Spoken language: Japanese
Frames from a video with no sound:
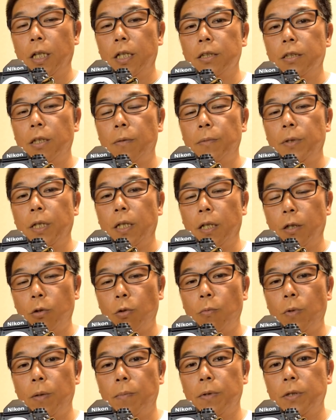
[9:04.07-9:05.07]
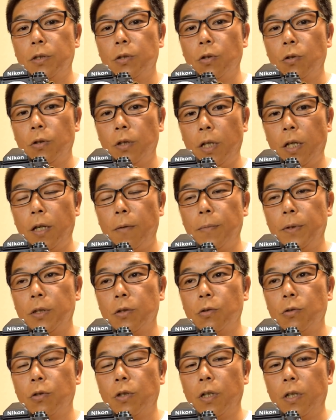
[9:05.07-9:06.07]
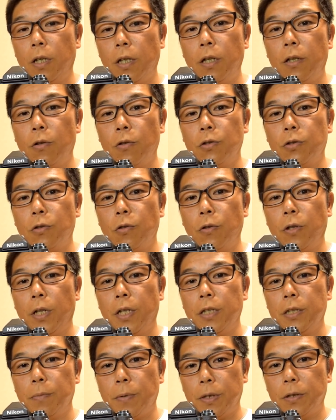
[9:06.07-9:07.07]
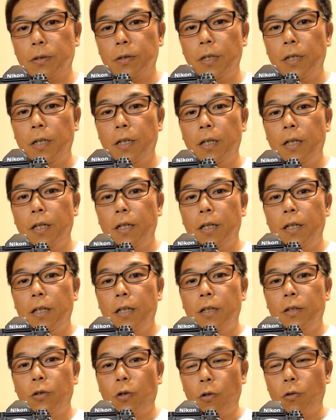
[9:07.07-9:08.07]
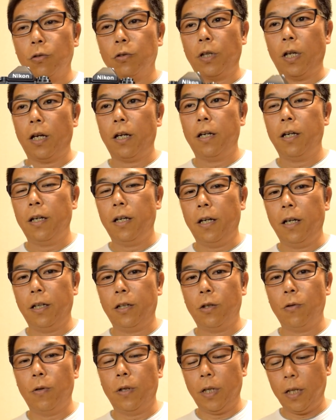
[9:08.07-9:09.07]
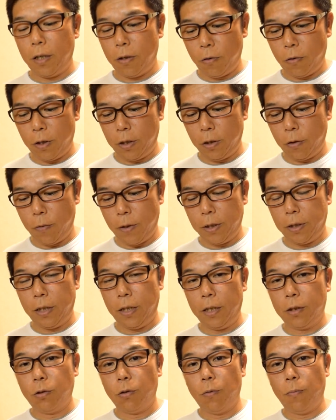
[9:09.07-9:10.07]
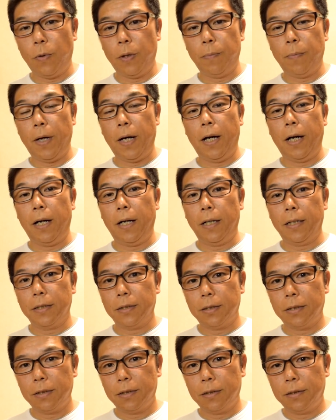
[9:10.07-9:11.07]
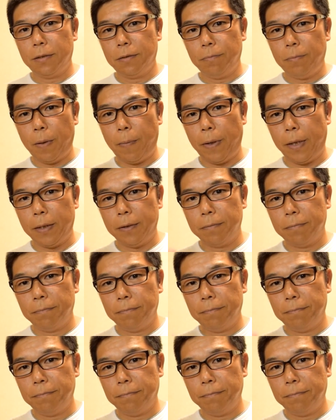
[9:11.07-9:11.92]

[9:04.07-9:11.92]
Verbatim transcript: らしてみたいなと思いますので、またその時はね、よろしくお願いします。ということで、えー、今日はね、この辺で終わりたいなと思います。バイバイ。